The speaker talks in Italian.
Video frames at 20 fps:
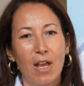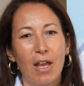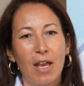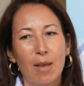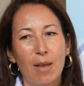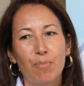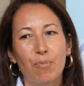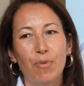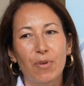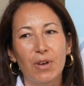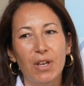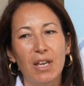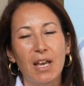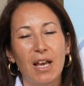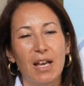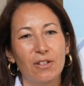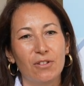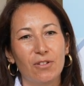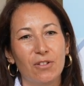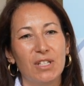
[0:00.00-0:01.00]
e poi
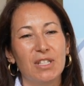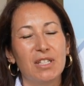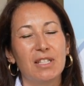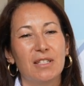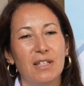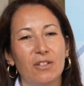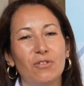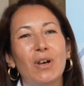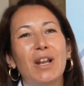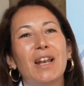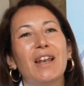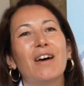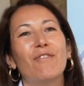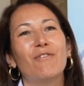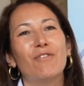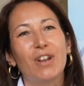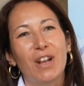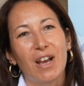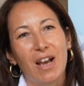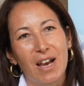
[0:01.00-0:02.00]
hanno iniziato a
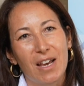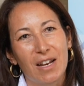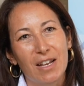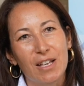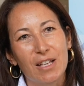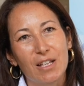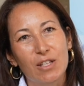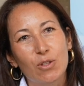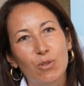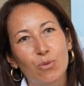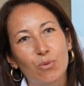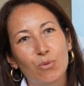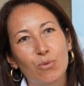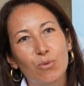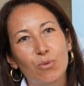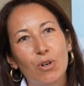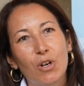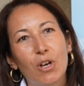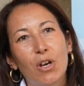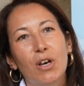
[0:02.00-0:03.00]
lavorare su